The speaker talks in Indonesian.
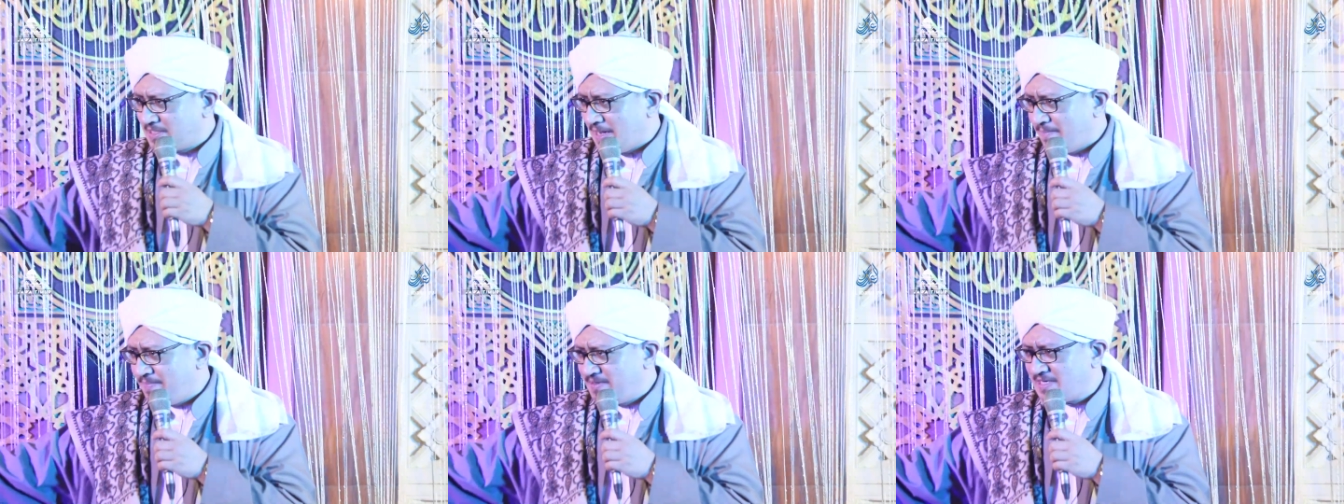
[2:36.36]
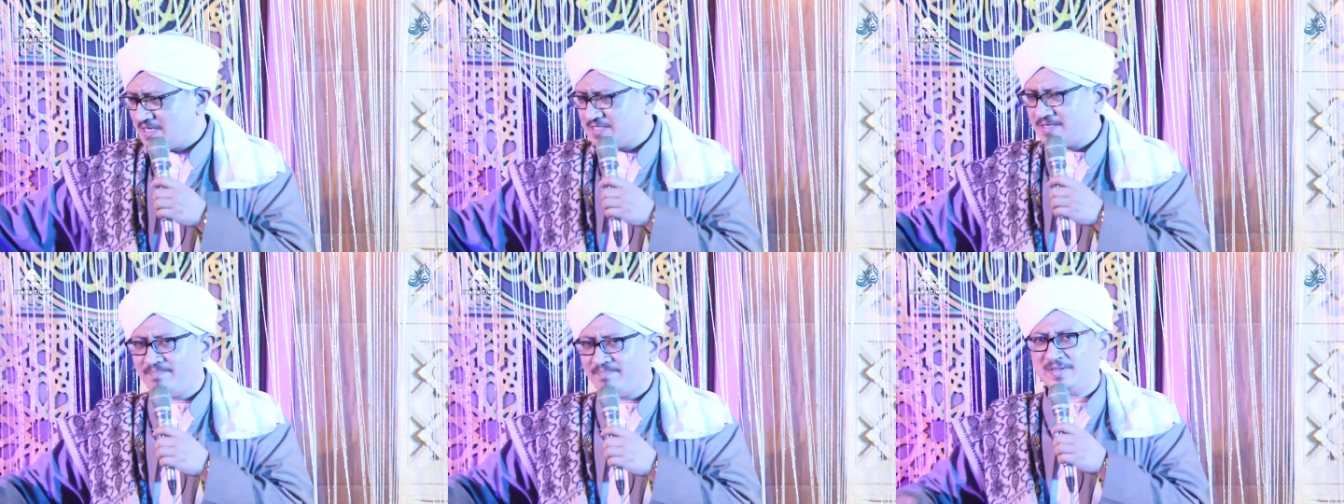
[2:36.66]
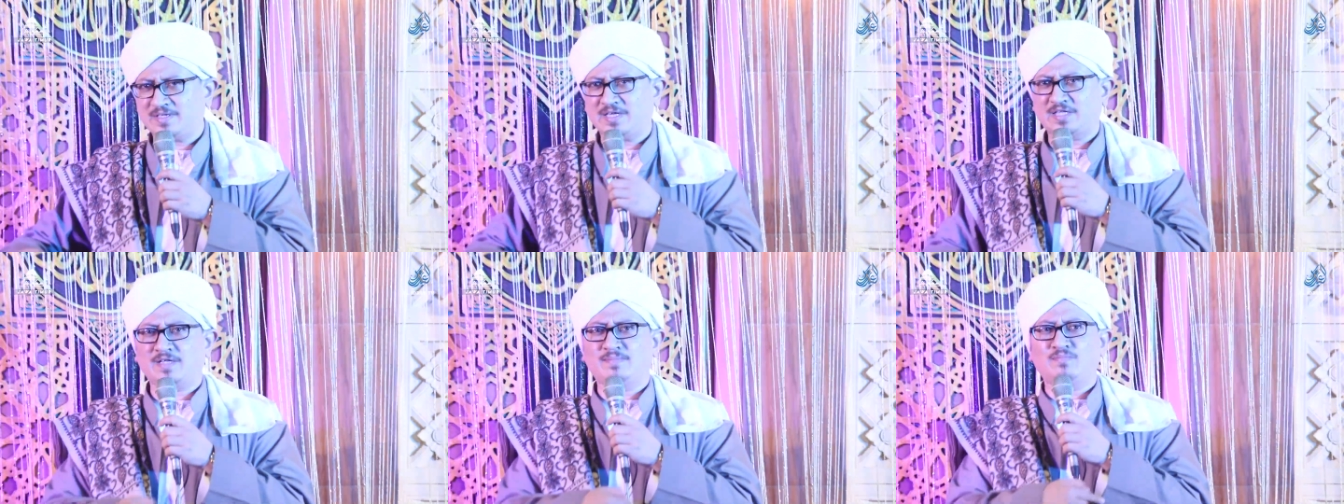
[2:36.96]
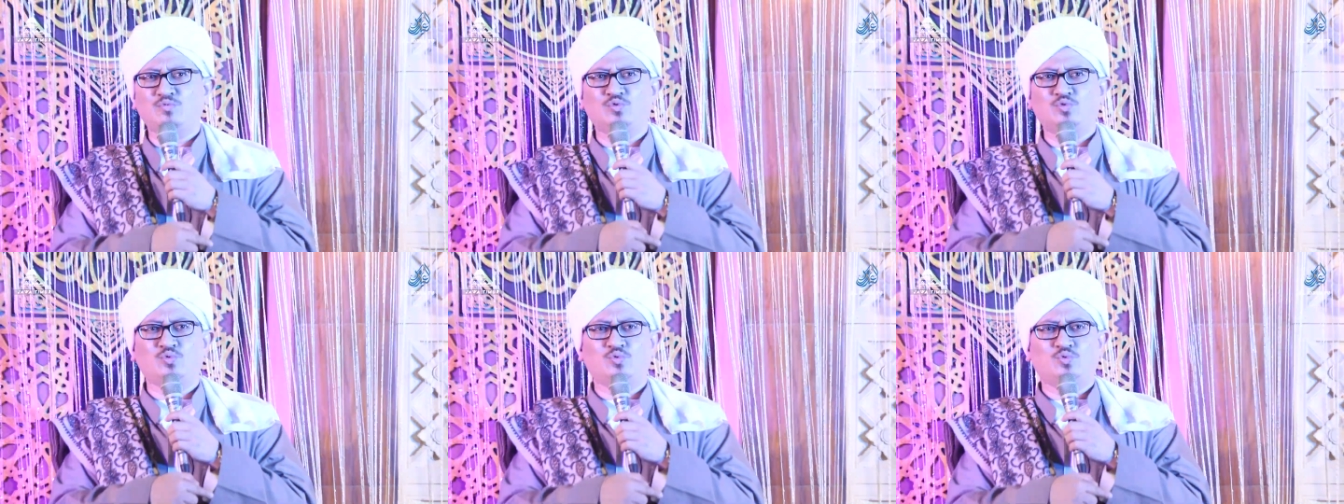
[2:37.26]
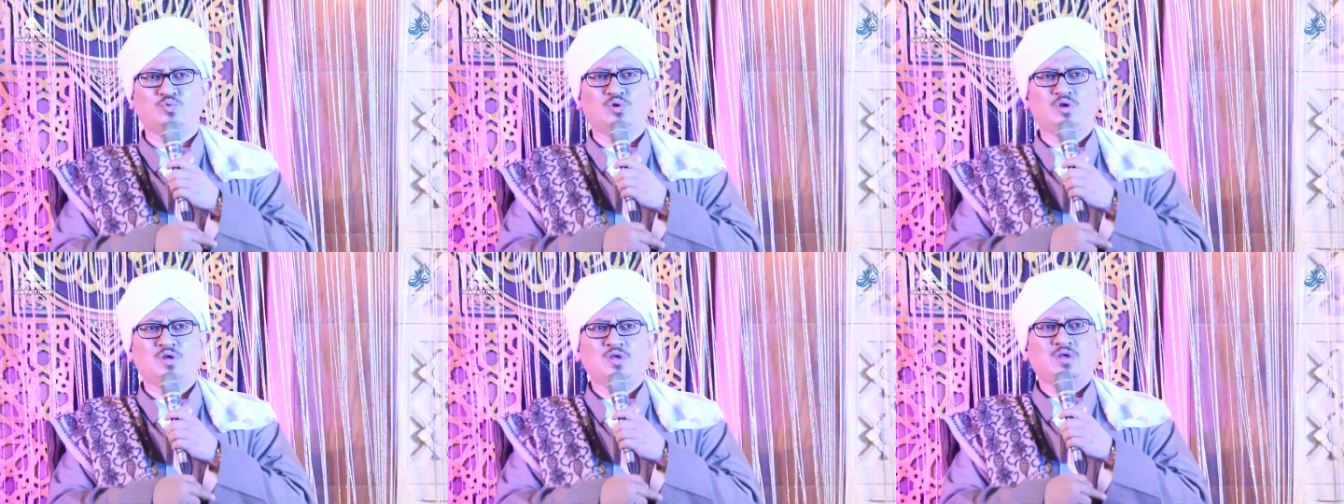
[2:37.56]
nggak bisa sempat
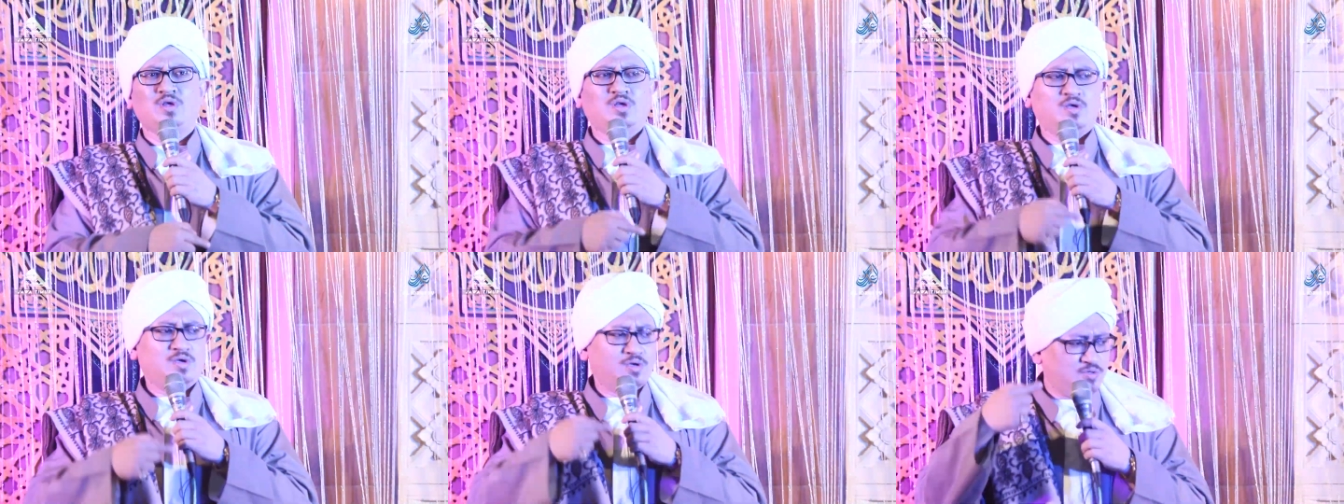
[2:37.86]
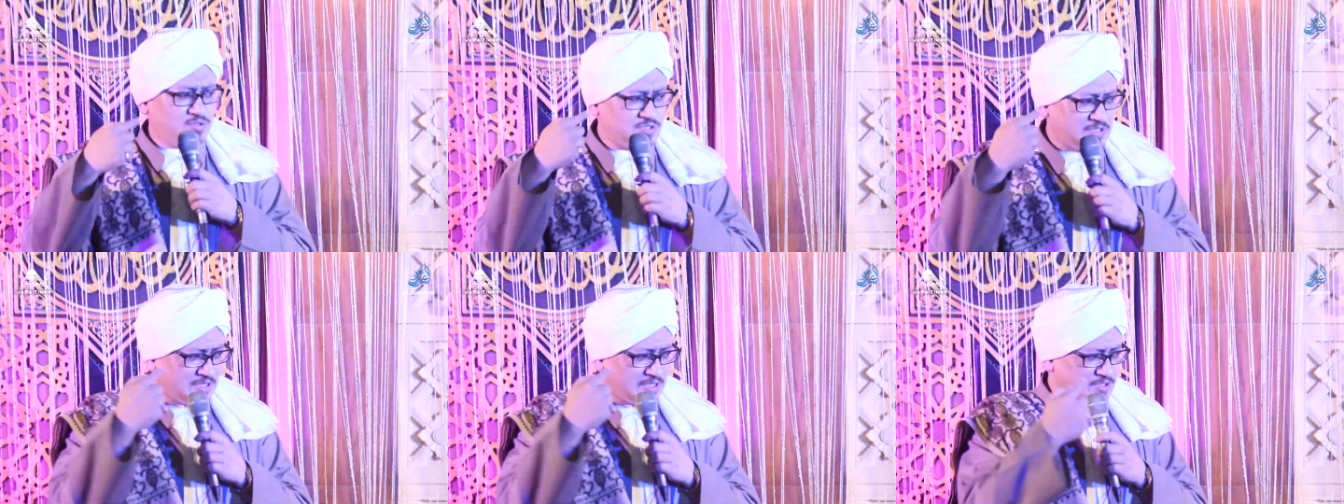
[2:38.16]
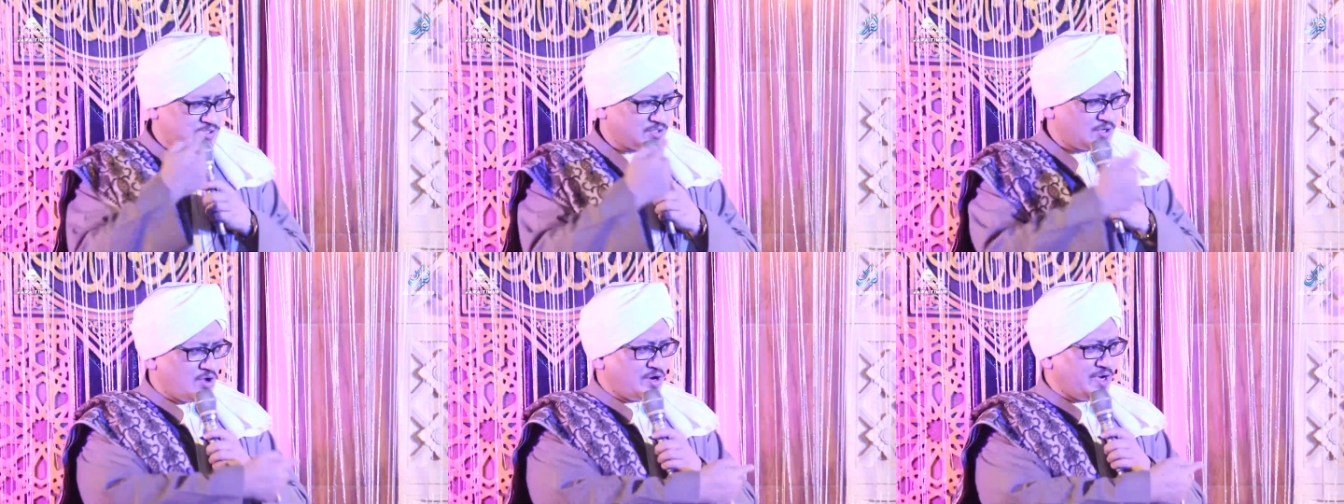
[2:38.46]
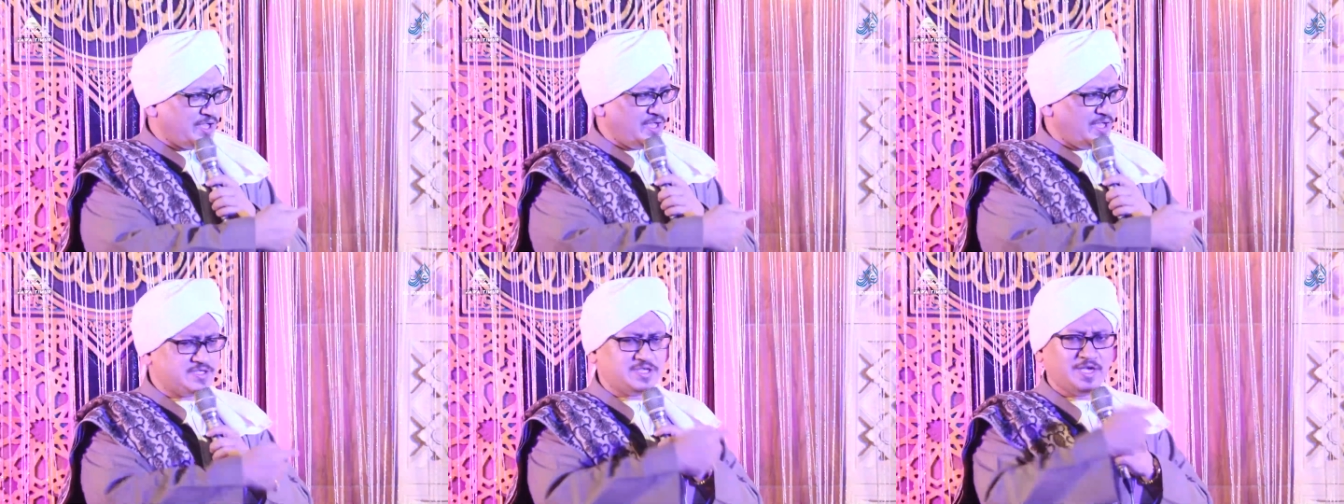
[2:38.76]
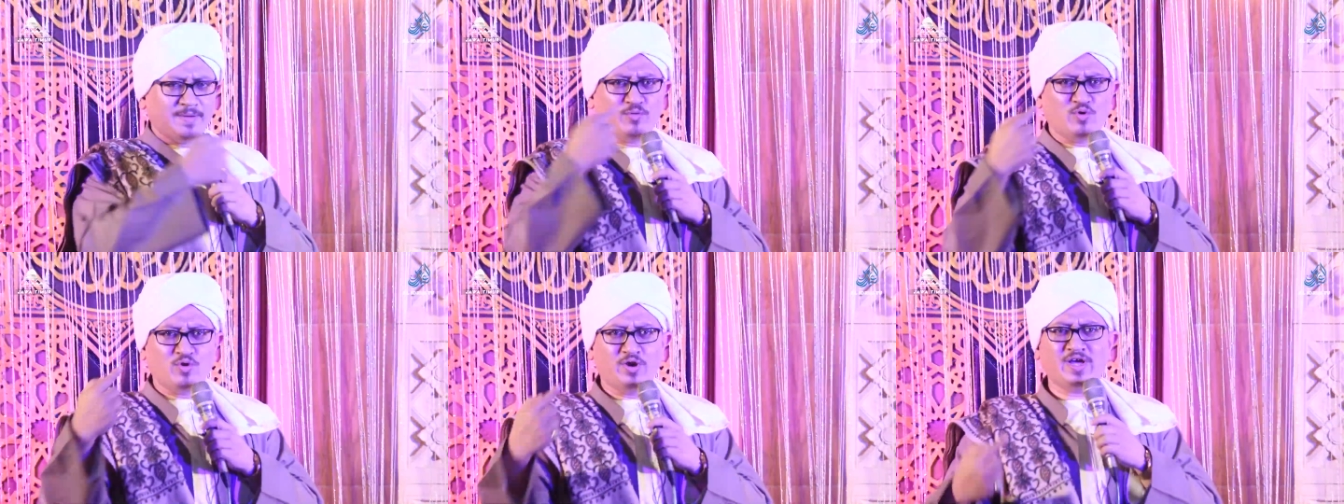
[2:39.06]
ketemu. Ustaz Asrori
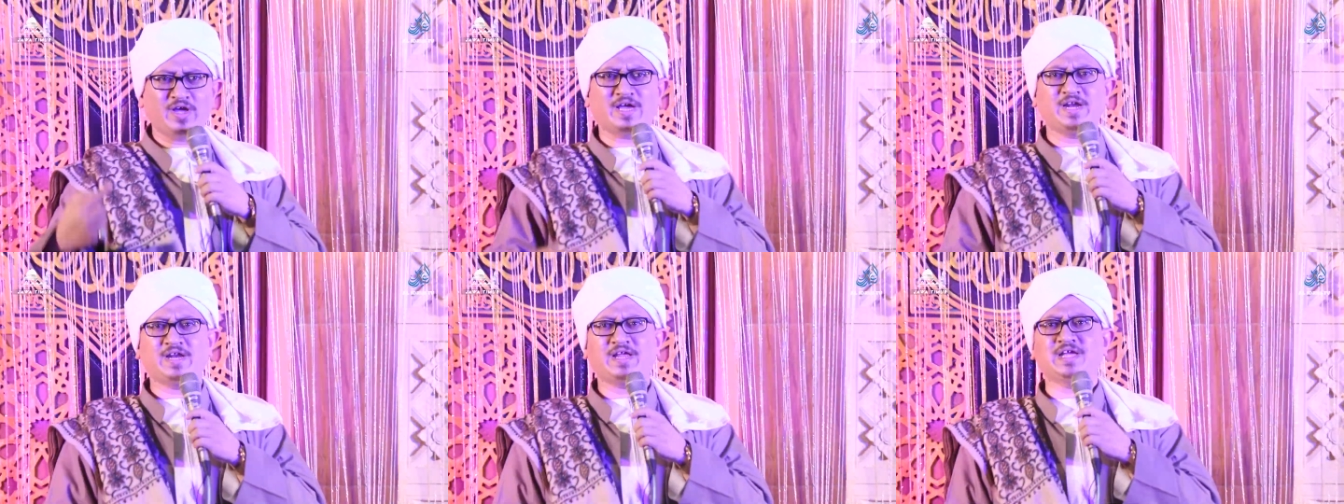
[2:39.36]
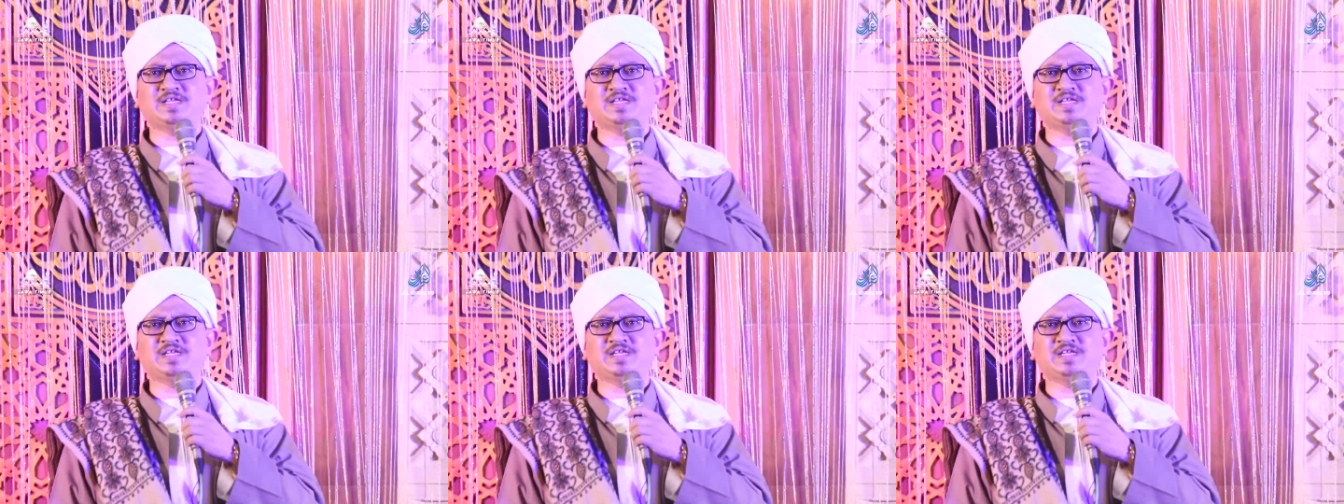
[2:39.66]
sibuk dengan